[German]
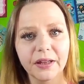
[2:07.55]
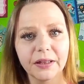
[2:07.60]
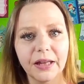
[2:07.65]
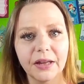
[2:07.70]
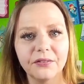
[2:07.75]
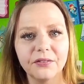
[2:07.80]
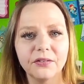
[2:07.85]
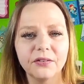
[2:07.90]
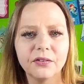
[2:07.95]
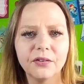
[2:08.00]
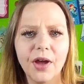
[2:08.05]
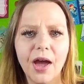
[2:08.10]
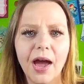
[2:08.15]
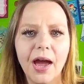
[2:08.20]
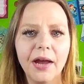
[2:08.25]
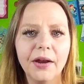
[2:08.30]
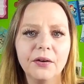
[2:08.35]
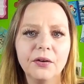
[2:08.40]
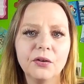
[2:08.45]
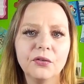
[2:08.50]
Das ist
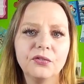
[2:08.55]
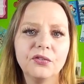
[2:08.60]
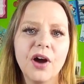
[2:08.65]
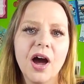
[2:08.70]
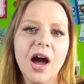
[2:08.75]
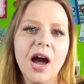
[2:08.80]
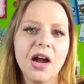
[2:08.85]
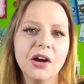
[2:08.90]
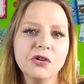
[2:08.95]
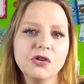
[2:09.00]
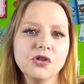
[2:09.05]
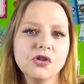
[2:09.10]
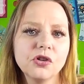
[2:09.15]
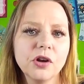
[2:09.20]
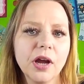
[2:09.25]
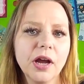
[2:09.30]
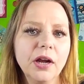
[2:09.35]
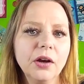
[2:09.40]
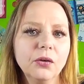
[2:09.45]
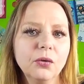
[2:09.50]
eine
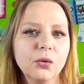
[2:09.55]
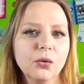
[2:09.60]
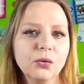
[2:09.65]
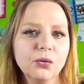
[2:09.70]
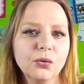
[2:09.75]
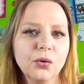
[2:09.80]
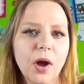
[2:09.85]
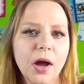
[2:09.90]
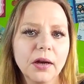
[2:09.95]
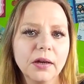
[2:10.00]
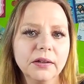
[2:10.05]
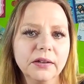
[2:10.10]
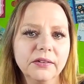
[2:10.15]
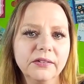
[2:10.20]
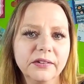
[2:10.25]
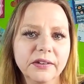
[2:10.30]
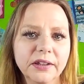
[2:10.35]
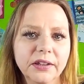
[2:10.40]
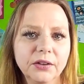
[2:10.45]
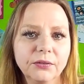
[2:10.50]
Veranstaltung, für alle, die
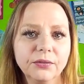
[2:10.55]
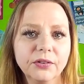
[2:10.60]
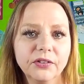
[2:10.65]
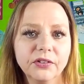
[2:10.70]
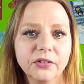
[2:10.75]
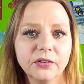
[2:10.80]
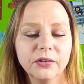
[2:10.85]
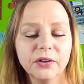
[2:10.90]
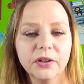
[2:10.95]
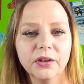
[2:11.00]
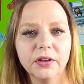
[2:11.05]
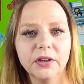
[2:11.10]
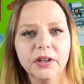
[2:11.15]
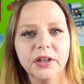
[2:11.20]
es nicht wissen,